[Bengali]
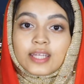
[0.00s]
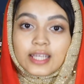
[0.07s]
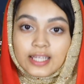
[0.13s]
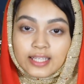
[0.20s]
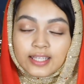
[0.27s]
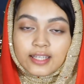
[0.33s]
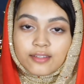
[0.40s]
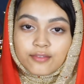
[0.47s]

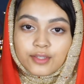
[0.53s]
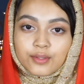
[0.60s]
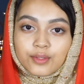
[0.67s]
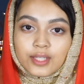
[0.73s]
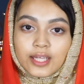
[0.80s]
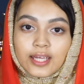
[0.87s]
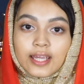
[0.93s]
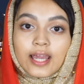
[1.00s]

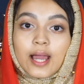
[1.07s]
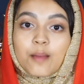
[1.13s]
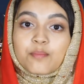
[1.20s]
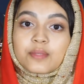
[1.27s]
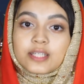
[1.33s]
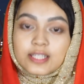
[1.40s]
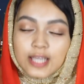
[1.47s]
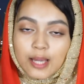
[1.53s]
ইন্টারভিউতে
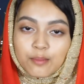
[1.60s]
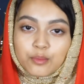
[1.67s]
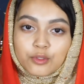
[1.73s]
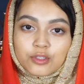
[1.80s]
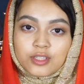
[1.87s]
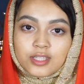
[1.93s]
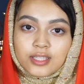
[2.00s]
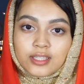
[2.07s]
আপনি যা
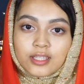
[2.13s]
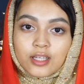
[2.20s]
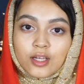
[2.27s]
বলছেন